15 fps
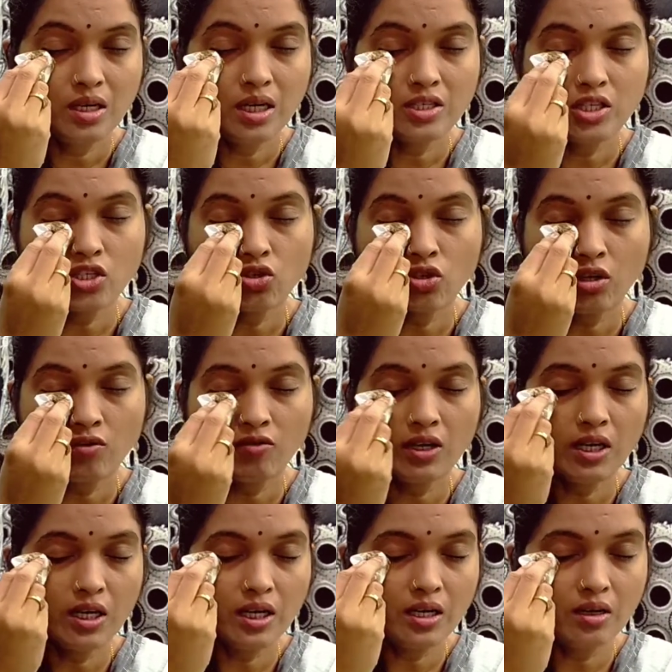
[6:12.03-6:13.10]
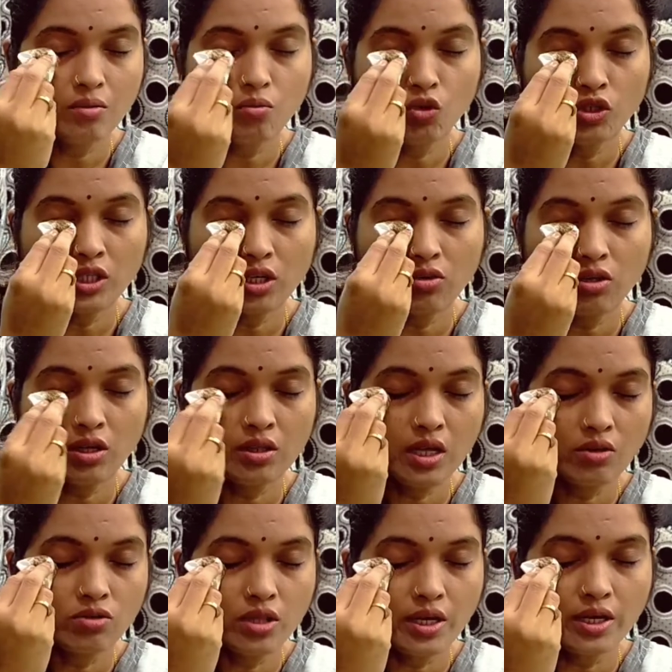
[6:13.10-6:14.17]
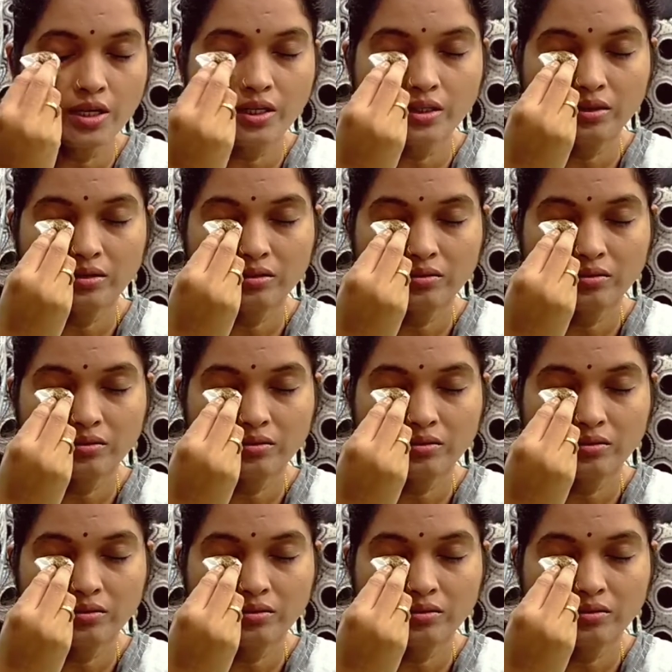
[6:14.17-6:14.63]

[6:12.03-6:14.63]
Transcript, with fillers: ఇలా చేసుకోవడం వల్ల ముడతలు కూడా తగ్గుతాయండి